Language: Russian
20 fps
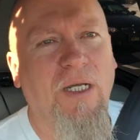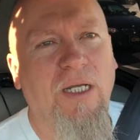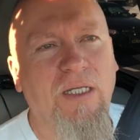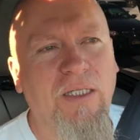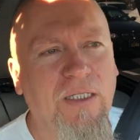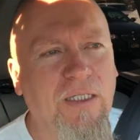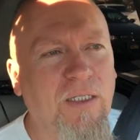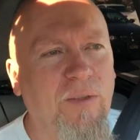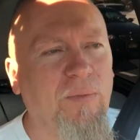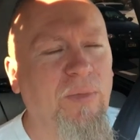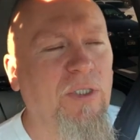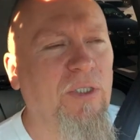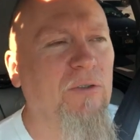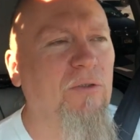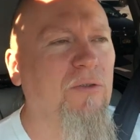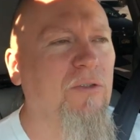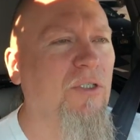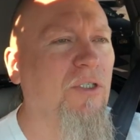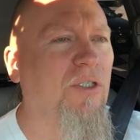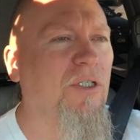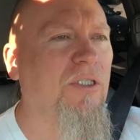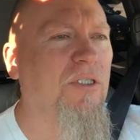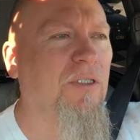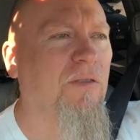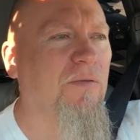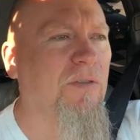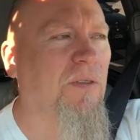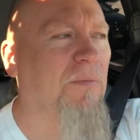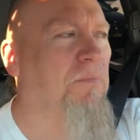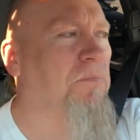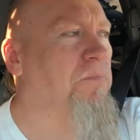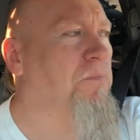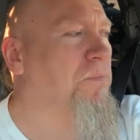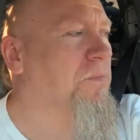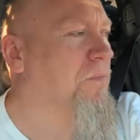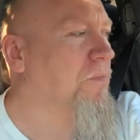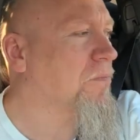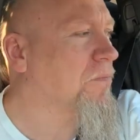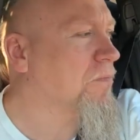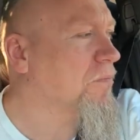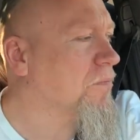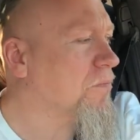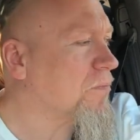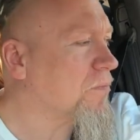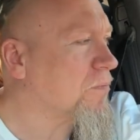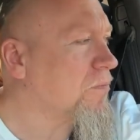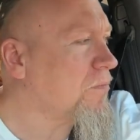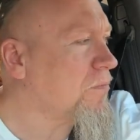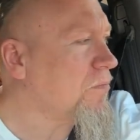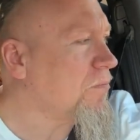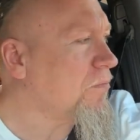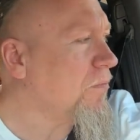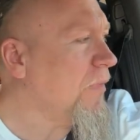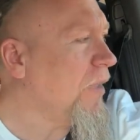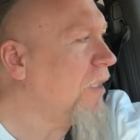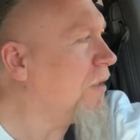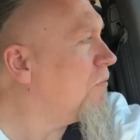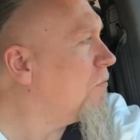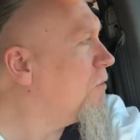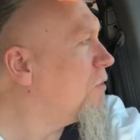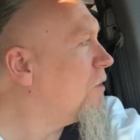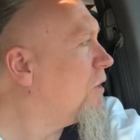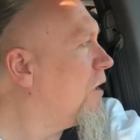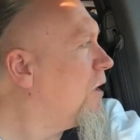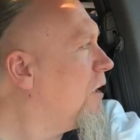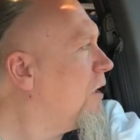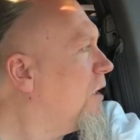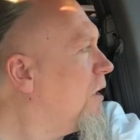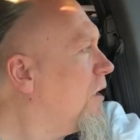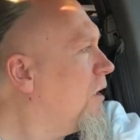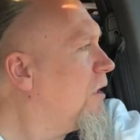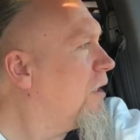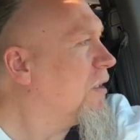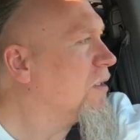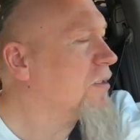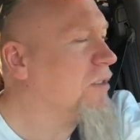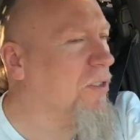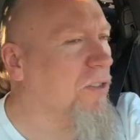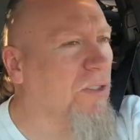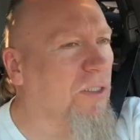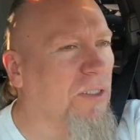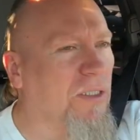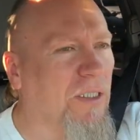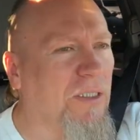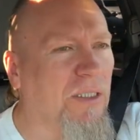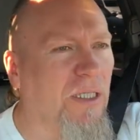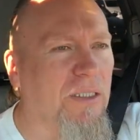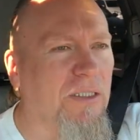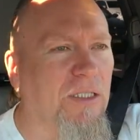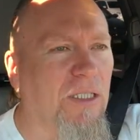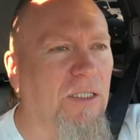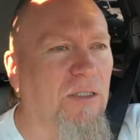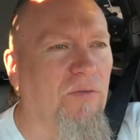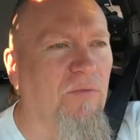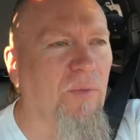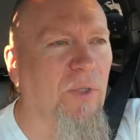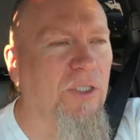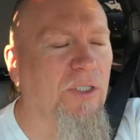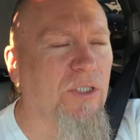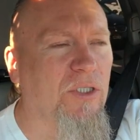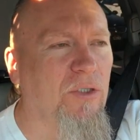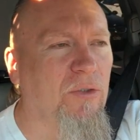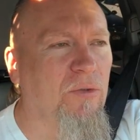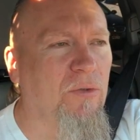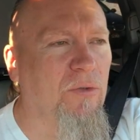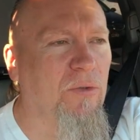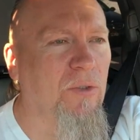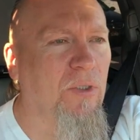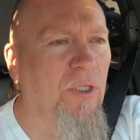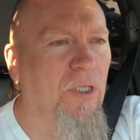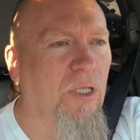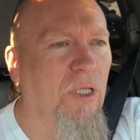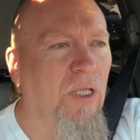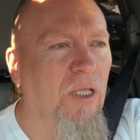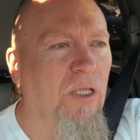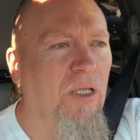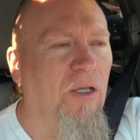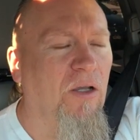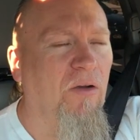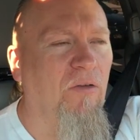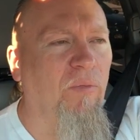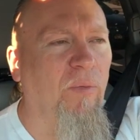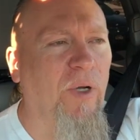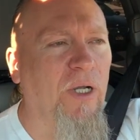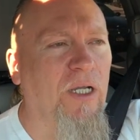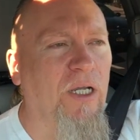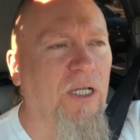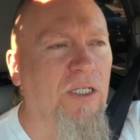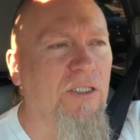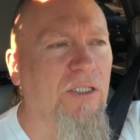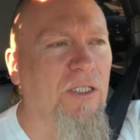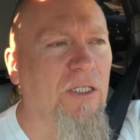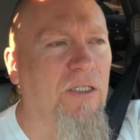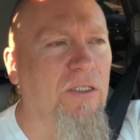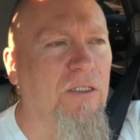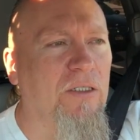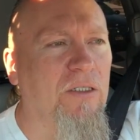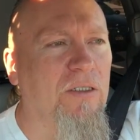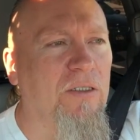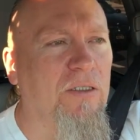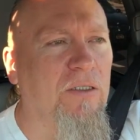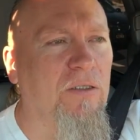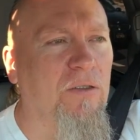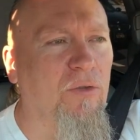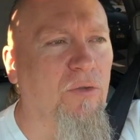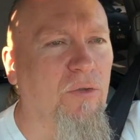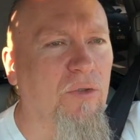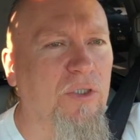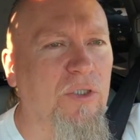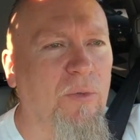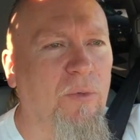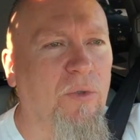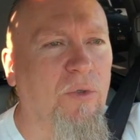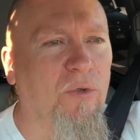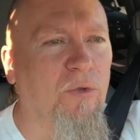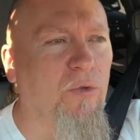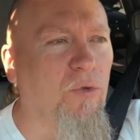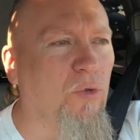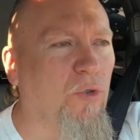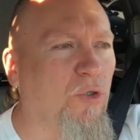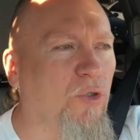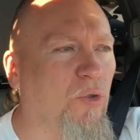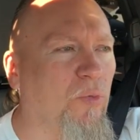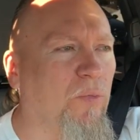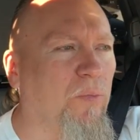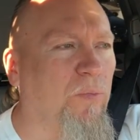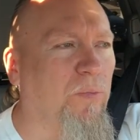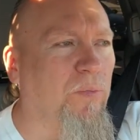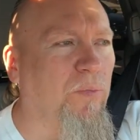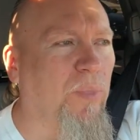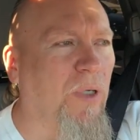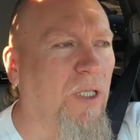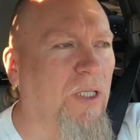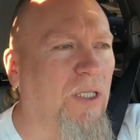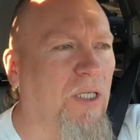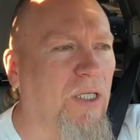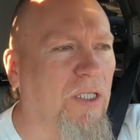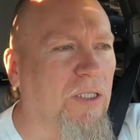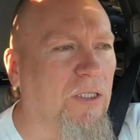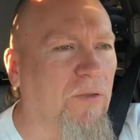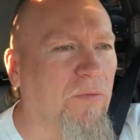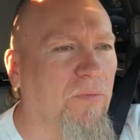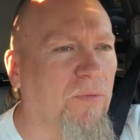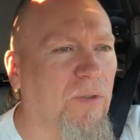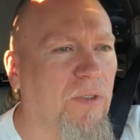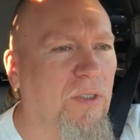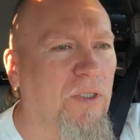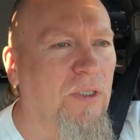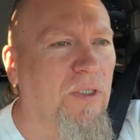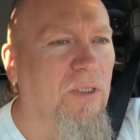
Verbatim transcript: маленькая переносочка совсем. Вот. Значит, садятся они в машину, в багажник грузим кучу пакетов,